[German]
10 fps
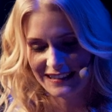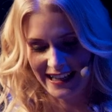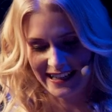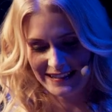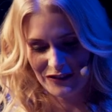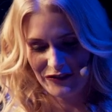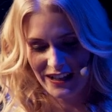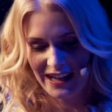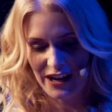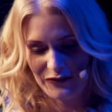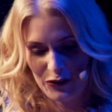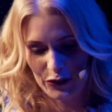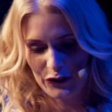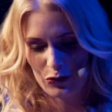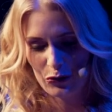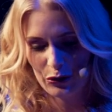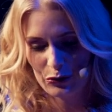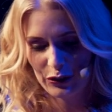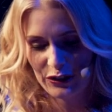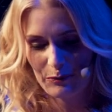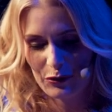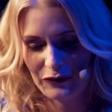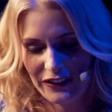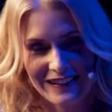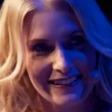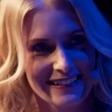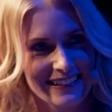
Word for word: Alt-Eiselfing auf Ochsentour durch die Provinz.